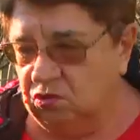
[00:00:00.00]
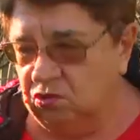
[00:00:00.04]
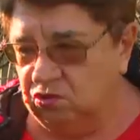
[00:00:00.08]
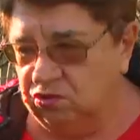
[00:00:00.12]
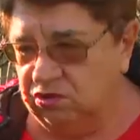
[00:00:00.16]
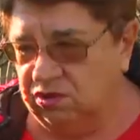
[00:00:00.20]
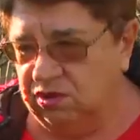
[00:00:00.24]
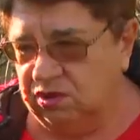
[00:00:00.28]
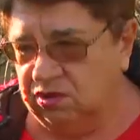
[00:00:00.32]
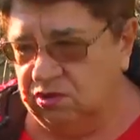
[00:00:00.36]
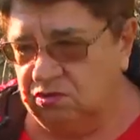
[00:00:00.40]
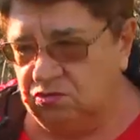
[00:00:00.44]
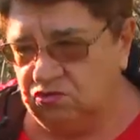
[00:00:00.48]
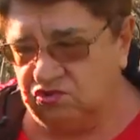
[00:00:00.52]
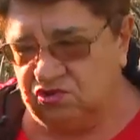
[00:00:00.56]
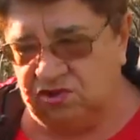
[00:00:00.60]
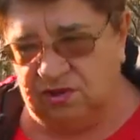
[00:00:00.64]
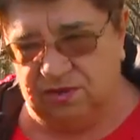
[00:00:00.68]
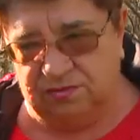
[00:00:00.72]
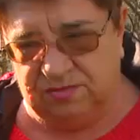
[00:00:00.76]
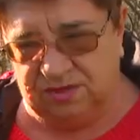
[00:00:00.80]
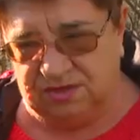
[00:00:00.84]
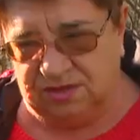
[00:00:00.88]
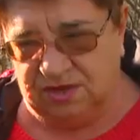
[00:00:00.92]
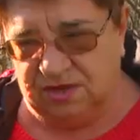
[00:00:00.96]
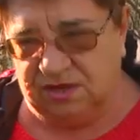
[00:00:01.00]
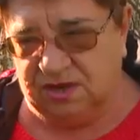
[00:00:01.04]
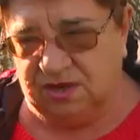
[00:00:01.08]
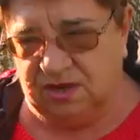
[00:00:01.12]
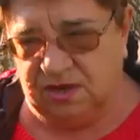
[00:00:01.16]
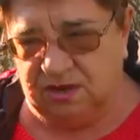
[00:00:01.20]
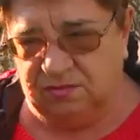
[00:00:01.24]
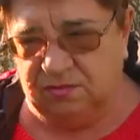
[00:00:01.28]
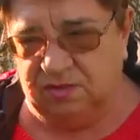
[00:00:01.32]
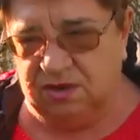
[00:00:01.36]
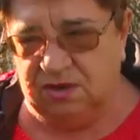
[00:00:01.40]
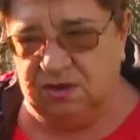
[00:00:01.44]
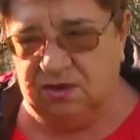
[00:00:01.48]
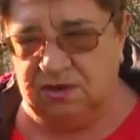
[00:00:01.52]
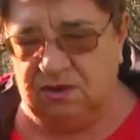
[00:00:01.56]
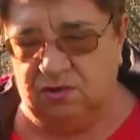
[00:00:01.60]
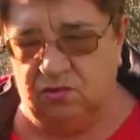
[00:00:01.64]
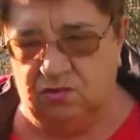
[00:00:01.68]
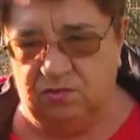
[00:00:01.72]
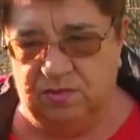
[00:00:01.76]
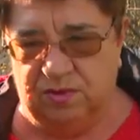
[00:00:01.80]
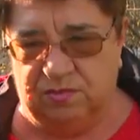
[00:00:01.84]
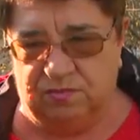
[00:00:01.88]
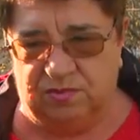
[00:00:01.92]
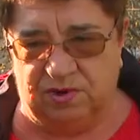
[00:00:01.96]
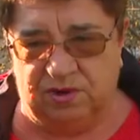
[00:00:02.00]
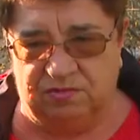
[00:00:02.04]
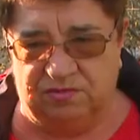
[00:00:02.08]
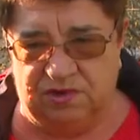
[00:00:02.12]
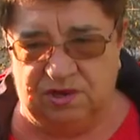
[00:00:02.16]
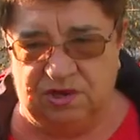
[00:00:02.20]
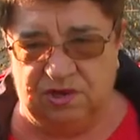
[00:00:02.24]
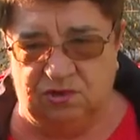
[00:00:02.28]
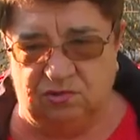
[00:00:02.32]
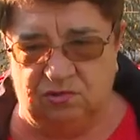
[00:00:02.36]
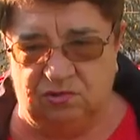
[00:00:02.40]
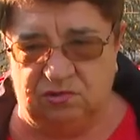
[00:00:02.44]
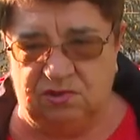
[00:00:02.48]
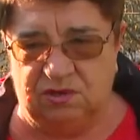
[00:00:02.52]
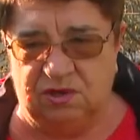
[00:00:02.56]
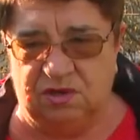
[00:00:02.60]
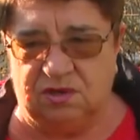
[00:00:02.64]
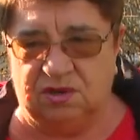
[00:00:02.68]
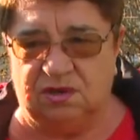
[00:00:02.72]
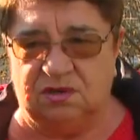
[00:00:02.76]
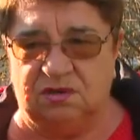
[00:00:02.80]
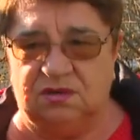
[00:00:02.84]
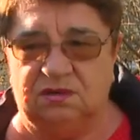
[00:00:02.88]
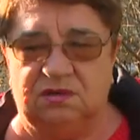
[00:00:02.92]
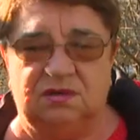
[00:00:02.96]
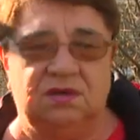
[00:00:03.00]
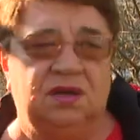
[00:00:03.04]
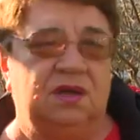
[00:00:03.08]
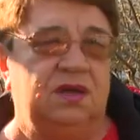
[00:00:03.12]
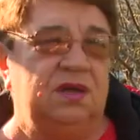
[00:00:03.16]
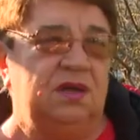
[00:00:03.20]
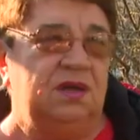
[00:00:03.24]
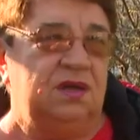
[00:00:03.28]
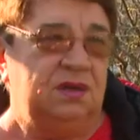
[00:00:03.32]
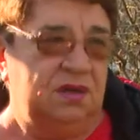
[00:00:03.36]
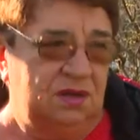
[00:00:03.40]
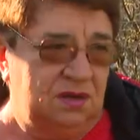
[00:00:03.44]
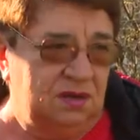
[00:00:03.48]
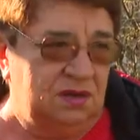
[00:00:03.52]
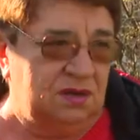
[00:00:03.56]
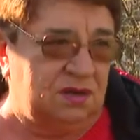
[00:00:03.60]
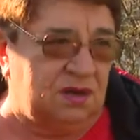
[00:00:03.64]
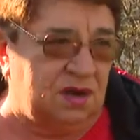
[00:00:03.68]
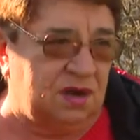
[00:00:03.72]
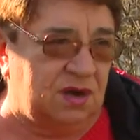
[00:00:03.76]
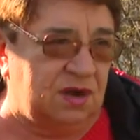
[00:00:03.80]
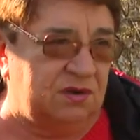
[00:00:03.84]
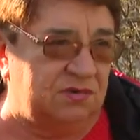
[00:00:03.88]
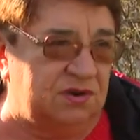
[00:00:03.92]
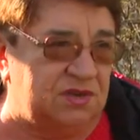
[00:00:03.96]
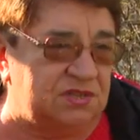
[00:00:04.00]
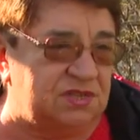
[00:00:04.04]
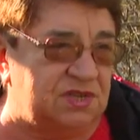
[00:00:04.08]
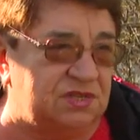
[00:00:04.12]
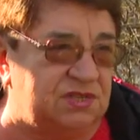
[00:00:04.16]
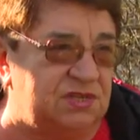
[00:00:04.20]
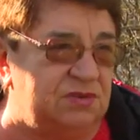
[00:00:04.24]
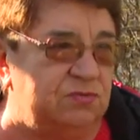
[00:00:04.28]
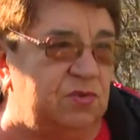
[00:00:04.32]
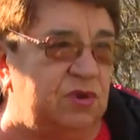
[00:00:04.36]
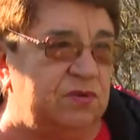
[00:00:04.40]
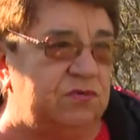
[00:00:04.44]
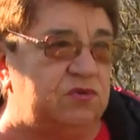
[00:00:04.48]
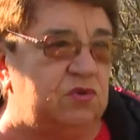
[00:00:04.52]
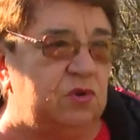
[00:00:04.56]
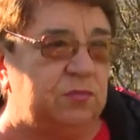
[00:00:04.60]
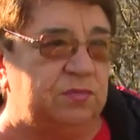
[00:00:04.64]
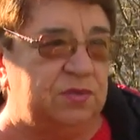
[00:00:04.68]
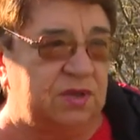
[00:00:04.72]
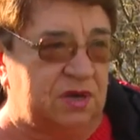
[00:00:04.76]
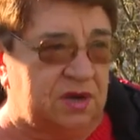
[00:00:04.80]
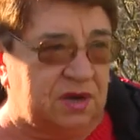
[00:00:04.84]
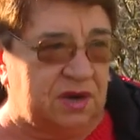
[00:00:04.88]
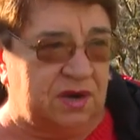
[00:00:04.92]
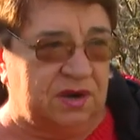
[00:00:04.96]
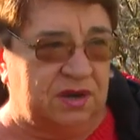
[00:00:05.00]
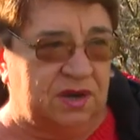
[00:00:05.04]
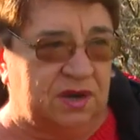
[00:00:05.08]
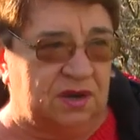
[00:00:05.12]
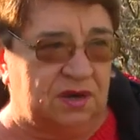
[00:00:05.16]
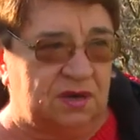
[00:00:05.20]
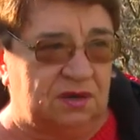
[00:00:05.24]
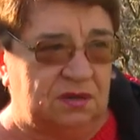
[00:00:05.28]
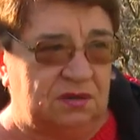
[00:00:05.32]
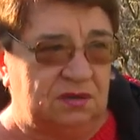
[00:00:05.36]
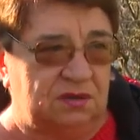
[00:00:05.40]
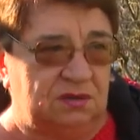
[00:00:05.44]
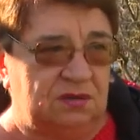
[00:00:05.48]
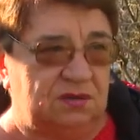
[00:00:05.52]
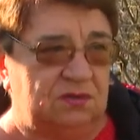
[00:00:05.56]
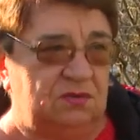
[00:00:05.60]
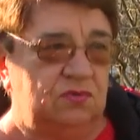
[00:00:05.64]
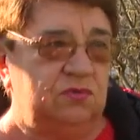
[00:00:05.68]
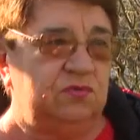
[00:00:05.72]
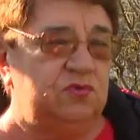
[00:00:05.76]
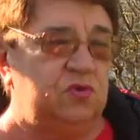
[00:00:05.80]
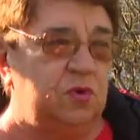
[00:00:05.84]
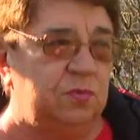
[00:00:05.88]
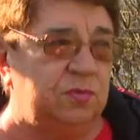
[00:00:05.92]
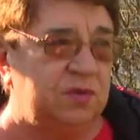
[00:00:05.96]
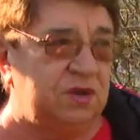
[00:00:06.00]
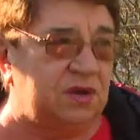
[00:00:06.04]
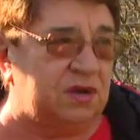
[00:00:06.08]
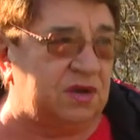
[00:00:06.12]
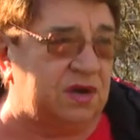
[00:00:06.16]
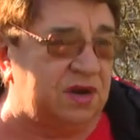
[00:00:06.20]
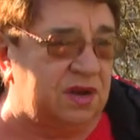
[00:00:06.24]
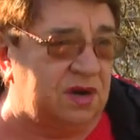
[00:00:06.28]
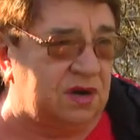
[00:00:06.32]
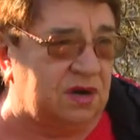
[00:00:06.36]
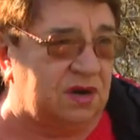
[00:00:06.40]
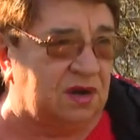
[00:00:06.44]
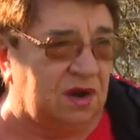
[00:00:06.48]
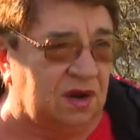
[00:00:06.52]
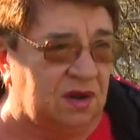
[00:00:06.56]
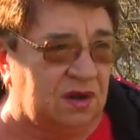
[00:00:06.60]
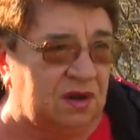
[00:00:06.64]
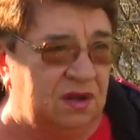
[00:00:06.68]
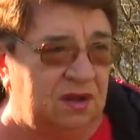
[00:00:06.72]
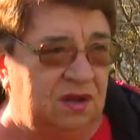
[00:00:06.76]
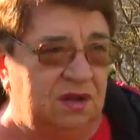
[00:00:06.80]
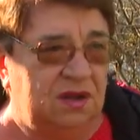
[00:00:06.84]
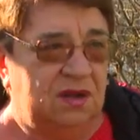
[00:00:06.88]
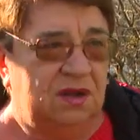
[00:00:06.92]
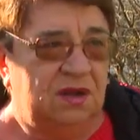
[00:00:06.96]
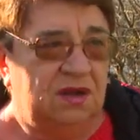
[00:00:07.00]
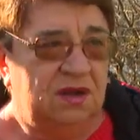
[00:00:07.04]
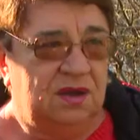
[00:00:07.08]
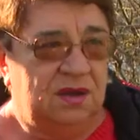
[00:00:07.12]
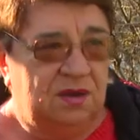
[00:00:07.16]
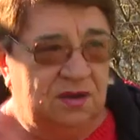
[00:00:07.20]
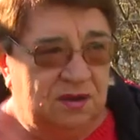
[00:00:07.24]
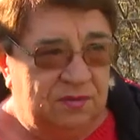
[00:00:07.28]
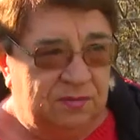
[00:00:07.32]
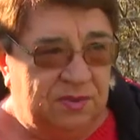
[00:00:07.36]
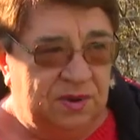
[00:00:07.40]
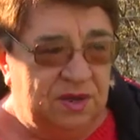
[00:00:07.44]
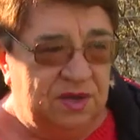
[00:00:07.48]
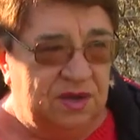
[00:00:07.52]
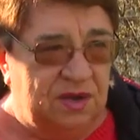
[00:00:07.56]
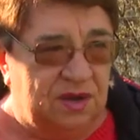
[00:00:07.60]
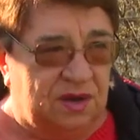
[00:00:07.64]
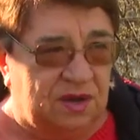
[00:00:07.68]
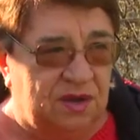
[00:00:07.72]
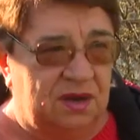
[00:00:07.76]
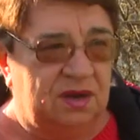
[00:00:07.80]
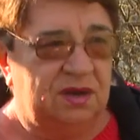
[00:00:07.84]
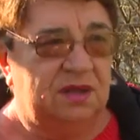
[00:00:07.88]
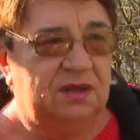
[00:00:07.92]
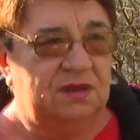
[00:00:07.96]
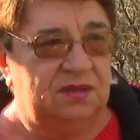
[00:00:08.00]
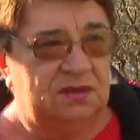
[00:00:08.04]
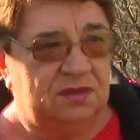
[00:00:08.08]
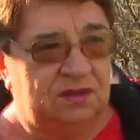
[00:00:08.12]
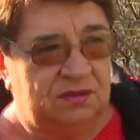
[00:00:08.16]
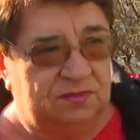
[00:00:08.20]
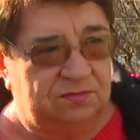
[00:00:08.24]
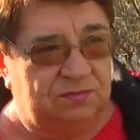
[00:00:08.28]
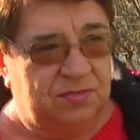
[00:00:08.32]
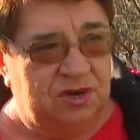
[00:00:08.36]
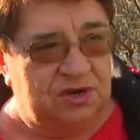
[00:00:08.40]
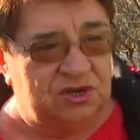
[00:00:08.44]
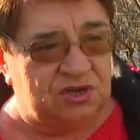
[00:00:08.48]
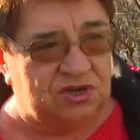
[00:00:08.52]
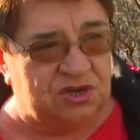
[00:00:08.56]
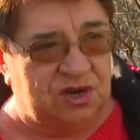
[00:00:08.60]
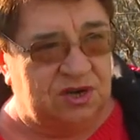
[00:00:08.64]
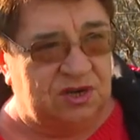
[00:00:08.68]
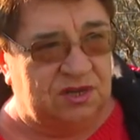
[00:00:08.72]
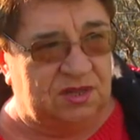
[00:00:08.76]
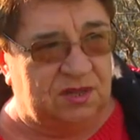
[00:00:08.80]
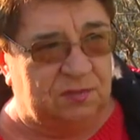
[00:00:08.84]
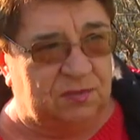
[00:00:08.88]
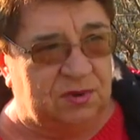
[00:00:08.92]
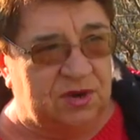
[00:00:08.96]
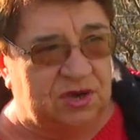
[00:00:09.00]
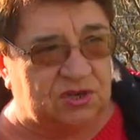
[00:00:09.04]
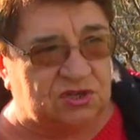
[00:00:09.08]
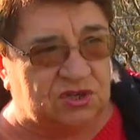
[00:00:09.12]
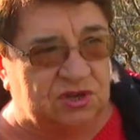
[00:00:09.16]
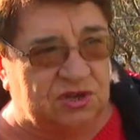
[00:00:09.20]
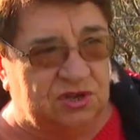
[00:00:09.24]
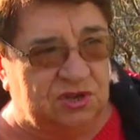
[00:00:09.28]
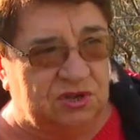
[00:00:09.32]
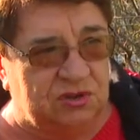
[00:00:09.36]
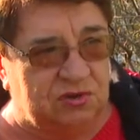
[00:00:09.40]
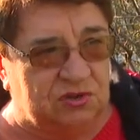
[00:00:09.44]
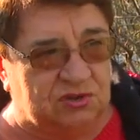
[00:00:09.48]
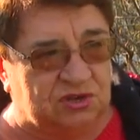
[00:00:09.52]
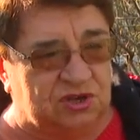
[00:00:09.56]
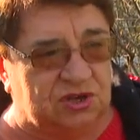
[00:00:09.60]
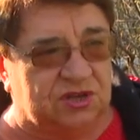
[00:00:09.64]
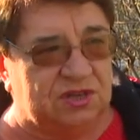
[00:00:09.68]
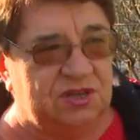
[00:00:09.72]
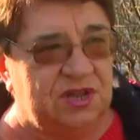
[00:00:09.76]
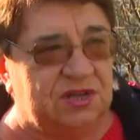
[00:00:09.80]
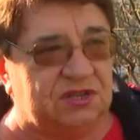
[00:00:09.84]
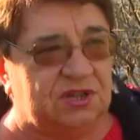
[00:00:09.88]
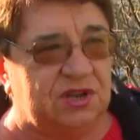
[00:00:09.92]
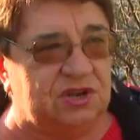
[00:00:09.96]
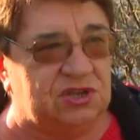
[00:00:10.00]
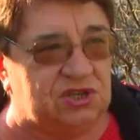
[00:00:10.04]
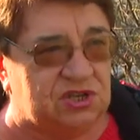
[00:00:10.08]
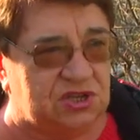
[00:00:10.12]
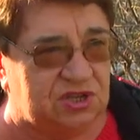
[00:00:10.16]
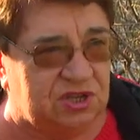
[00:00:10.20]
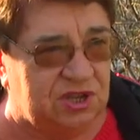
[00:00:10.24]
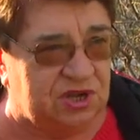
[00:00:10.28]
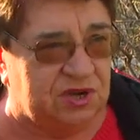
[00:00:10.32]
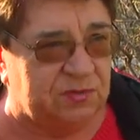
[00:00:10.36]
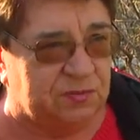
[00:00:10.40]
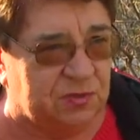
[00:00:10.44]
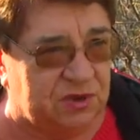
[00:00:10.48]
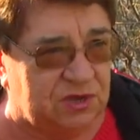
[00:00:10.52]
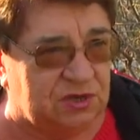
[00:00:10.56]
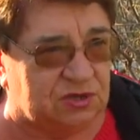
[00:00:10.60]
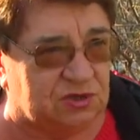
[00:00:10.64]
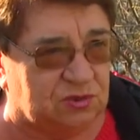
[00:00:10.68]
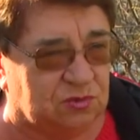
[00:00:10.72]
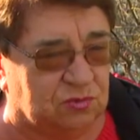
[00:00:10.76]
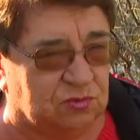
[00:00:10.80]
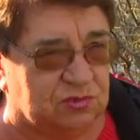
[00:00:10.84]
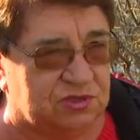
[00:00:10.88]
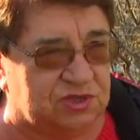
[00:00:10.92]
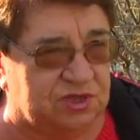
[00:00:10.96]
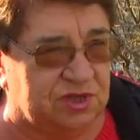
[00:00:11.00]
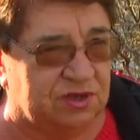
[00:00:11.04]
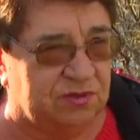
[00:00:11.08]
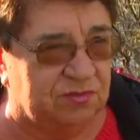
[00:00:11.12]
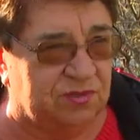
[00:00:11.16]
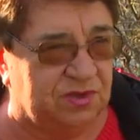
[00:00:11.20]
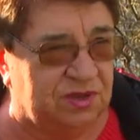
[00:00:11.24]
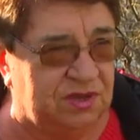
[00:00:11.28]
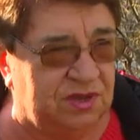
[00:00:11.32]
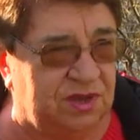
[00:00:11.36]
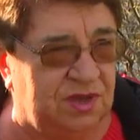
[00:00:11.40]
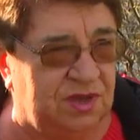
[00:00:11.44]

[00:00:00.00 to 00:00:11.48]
Отдых нужен обязательно. Мы любим проводить отдых, как говорится, зимой в теплых краях. Ну, в теплых краях как? Приехали, полежали на пляже денечек, дня 3-4 по экскурсиям.